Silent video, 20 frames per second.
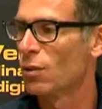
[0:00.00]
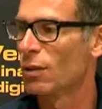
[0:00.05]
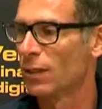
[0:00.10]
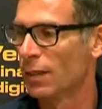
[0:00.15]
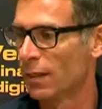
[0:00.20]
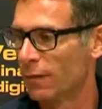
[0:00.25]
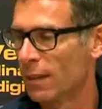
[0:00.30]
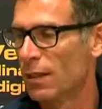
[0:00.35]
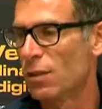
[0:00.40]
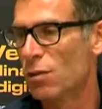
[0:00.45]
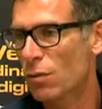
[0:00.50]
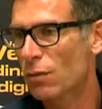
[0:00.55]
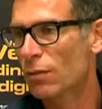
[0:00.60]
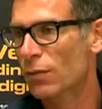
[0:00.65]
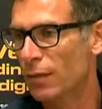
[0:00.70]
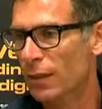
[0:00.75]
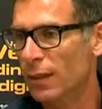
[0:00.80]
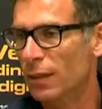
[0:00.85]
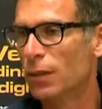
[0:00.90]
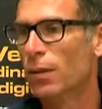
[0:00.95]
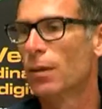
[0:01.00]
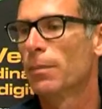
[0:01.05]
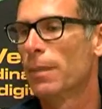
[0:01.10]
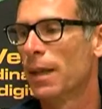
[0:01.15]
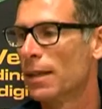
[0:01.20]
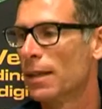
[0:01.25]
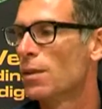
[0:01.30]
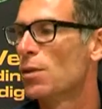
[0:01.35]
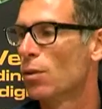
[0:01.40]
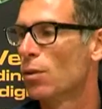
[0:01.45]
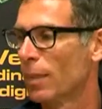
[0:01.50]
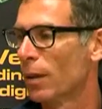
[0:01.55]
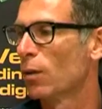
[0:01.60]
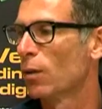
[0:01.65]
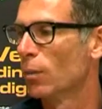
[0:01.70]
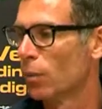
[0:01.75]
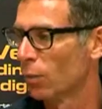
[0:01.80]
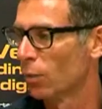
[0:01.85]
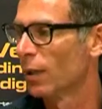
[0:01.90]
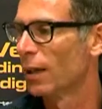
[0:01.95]
attraverso un video, beh insomma
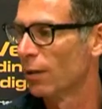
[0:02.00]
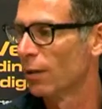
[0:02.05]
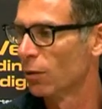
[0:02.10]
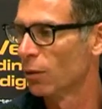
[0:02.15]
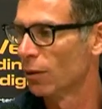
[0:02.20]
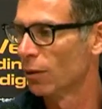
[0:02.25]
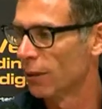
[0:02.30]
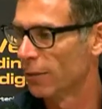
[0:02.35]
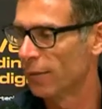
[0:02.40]
comunque il lavoro da